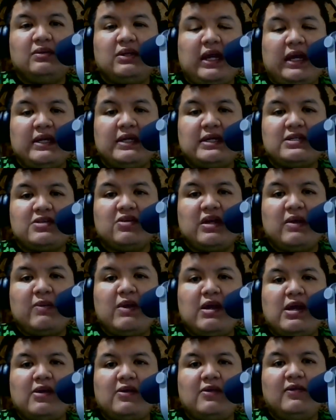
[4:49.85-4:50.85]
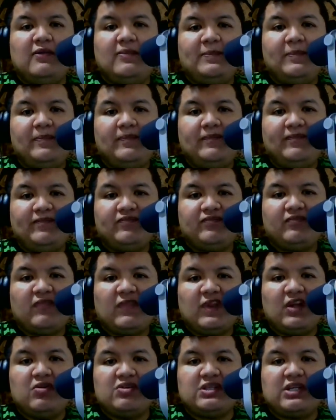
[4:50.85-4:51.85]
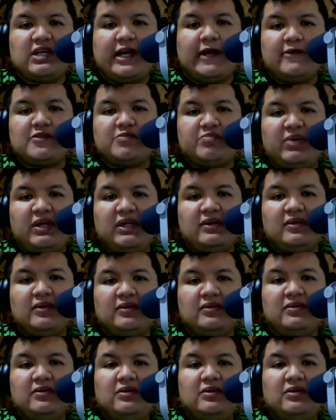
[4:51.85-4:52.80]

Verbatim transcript: Kenneson Navarro, José Carlos Pinto,